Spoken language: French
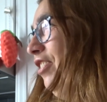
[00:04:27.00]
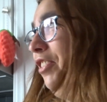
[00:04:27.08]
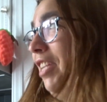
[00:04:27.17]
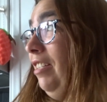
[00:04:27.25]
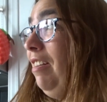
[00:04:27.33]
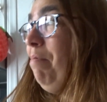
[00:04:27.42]
je
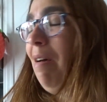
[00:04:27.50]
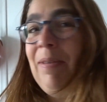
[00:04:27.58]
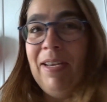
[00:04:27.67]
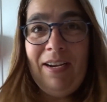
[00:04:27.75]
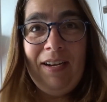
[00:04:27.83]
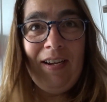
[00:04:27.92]
sais que c'est pas
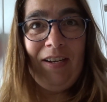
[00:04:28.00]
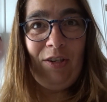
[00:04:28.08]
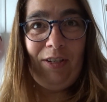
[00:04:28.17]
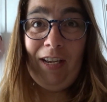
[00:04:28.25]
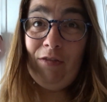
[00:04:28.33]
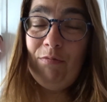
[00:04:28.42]
bien, je
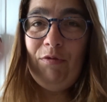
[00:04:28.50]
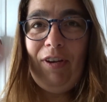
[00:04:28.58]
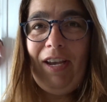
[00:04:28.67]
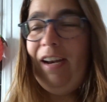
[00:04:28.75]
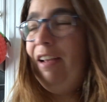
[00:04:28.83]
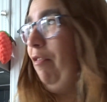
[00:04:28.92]
sais que tout le monde
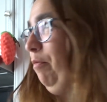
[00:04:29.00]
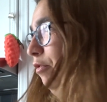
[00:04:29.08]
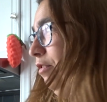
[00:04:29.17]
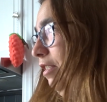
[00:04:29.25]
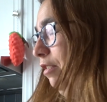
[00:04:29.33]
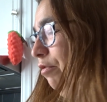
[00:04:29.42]
regarde les
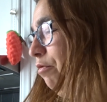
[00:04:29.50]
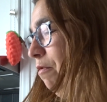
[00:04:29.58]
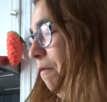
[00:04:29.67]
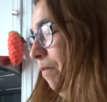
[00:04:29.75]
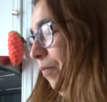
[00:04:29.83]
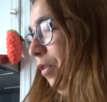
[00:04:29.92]
compositions,
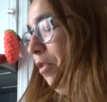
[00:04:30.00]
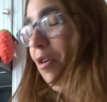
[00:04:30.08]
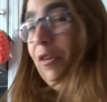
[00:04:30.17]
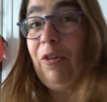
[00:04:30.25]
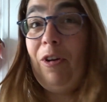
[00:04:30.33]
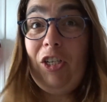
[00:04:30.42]
que
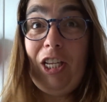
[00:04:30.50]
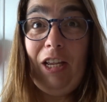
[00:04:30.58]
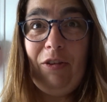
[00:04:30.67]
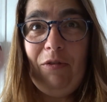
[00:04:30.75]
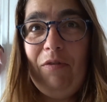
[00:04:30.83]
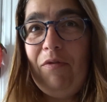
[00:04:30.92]
quand on achète un
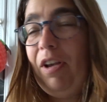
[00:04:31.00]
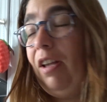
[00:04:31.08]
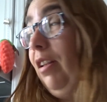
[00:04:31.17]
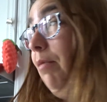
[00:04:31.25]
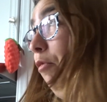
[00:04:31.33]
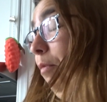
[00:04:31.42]
truc, faut
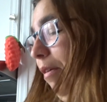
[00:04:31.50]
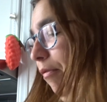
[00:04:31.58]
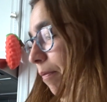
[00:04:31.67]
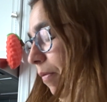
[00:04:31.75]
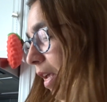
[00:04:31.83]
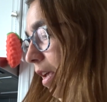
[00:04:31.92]
regarder, bon bref.
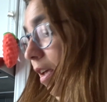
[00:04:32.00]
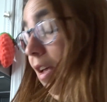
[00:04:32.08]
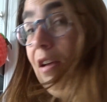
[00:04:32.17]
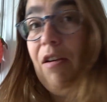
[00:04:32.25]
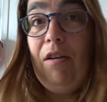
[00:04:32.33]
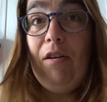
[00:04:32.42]

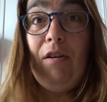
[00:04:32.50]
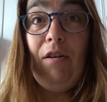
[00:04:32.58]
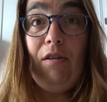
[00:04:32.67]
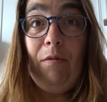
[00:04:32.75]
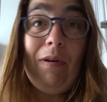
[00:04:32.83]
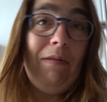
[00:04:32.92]

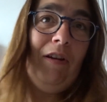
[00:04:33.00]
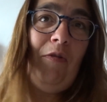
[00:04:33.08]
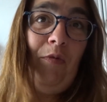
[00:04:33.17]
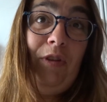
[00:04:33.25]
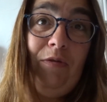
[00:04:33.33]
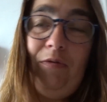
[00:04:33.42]
Euh, le problème des
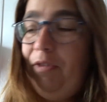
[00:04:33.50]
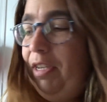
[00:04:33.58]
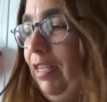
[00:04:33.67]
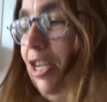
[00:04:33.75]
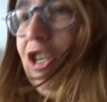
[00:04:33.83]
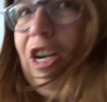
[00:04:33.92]
compositions,
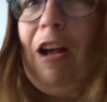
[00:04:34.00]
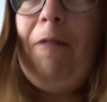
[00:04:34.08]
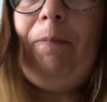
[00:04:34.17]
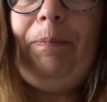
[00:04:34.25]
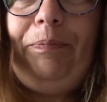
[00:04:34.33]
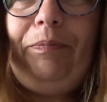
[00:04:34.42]
c'est que
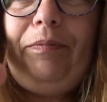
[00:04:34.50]
déjà,